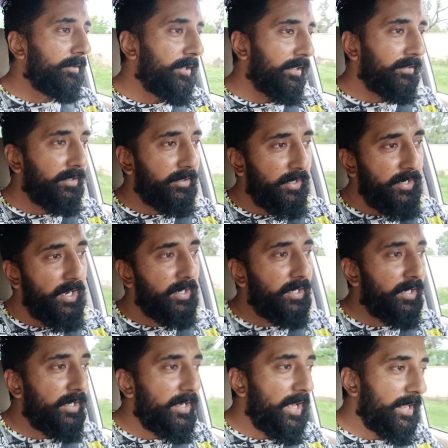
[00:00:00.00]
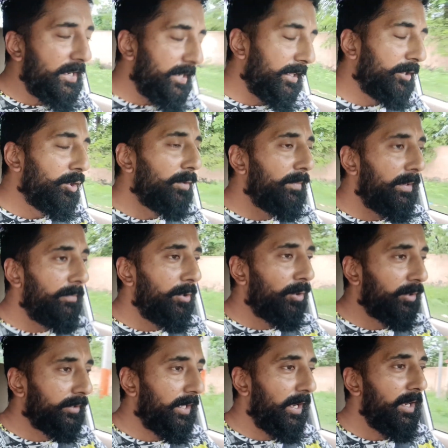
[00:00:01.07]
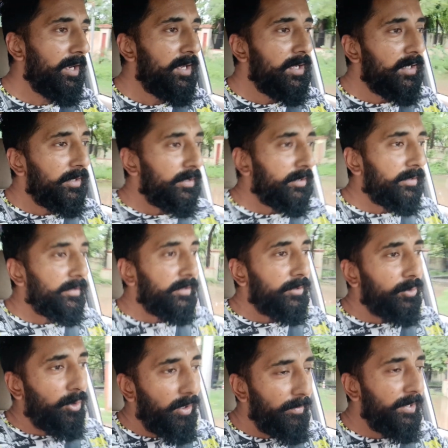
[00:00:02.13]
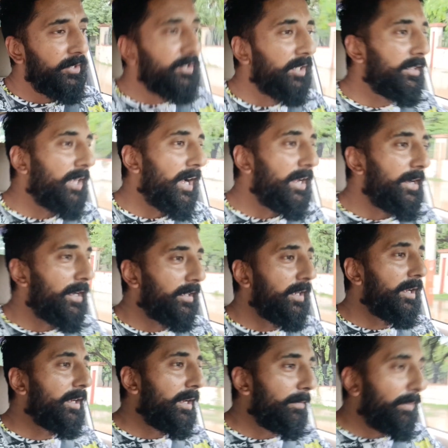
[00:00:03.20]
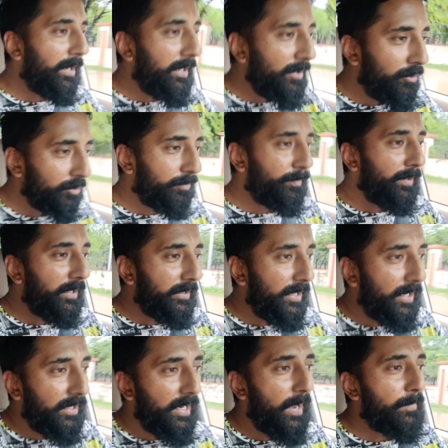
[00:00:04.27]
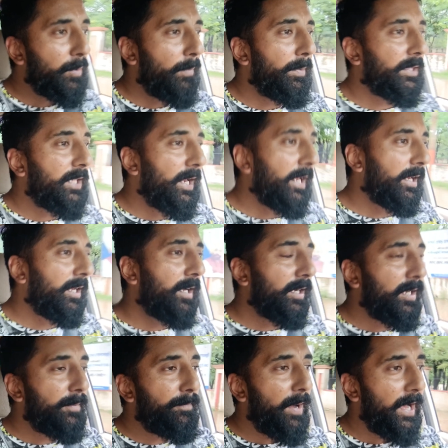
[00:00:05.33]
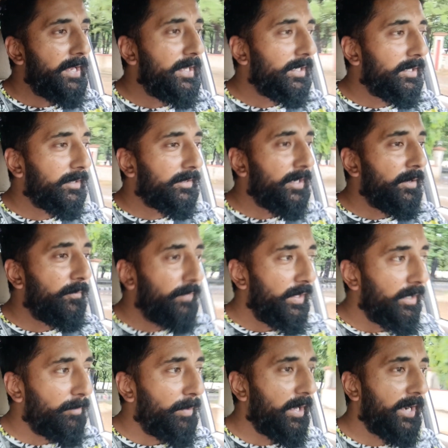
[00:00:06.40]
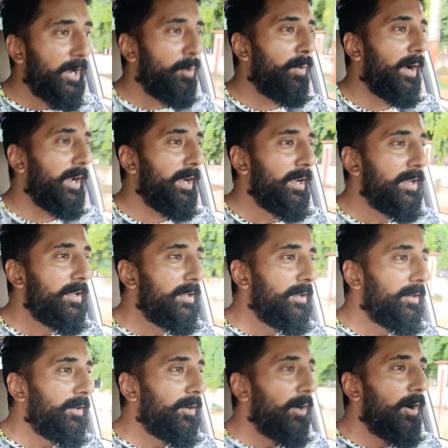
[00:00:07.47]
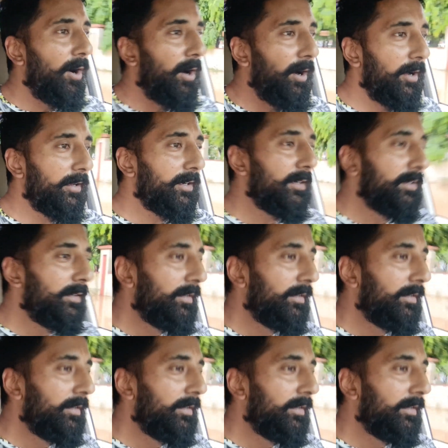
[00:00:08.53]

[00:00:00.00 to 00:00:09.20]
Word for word: जैसे दरिया के किनारे नदियों में भी होता है तो हमेशा ध्यान रखें कि भाई उसमें देख के आपको पता लगेगा कि पानी कितने फीट भरा हुआ है और